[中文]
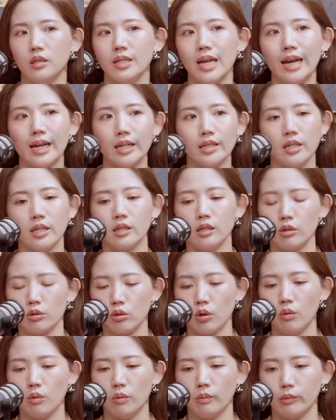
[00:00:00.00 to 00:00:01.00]
在疫情的
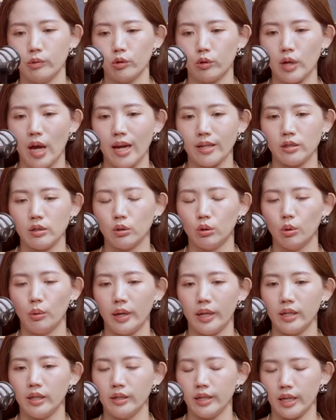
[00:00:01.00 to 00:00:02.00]
时候，我们就开始
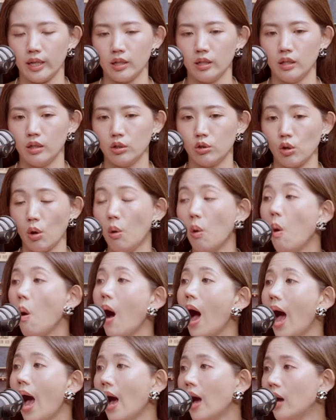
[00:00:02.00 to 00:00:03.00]
推了那个周
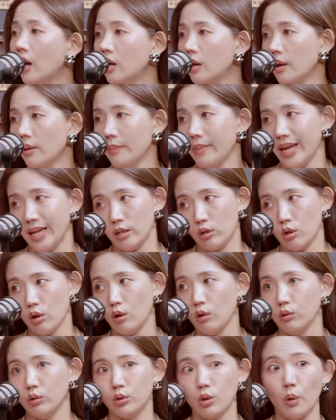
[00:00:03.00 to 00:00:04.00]
花，每
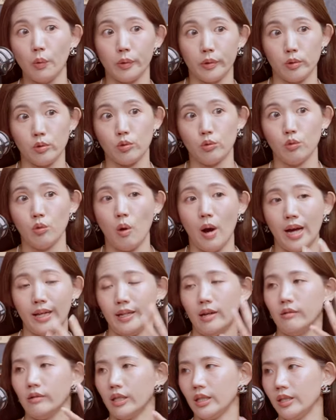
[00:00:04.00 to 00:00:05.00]
周送一束花
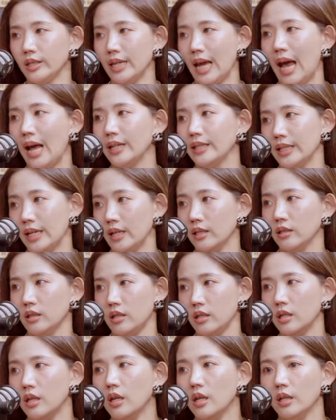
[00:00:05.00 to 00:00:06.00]
到你家这样
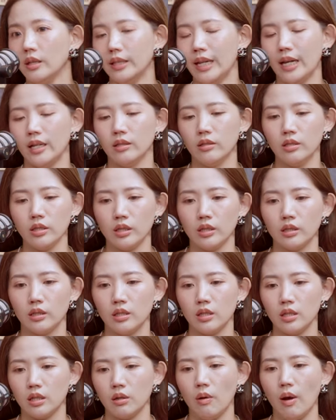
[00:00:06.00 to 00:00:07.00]
子。那这个
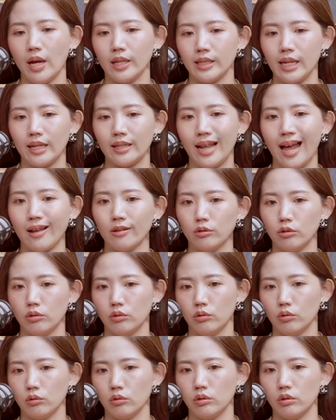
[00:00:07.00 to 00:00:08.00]
计划在当
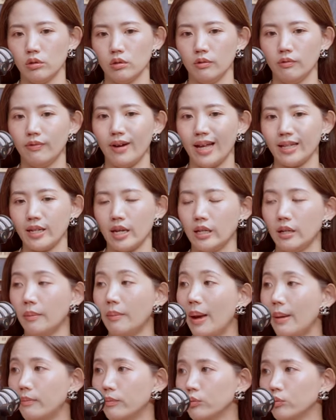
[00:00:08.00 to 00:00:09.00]
时就是发展的
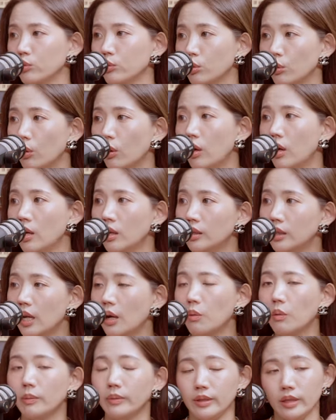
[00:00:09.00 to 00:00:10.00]
蛮不错。然
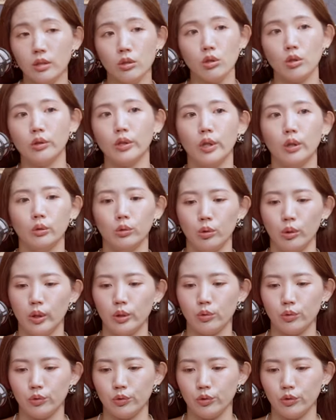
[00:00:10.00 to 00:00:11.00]
后我们那时候也有推
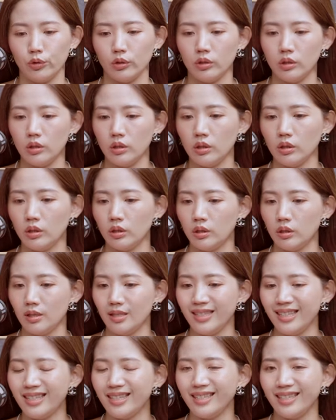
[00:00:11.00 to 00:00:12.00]
出，就是自
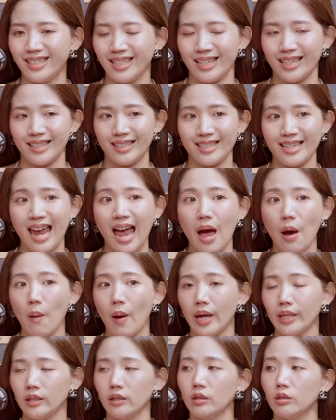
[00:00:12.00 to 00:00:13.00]
自己插
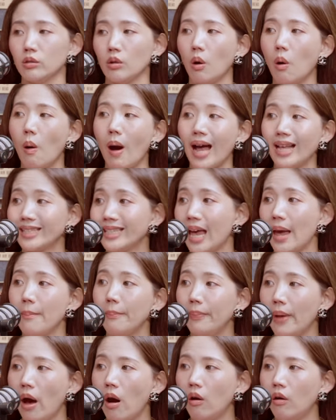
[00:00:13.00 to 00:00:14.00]
花的那种花材
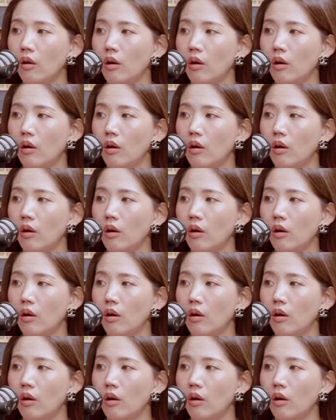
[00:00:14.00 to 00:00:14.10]
包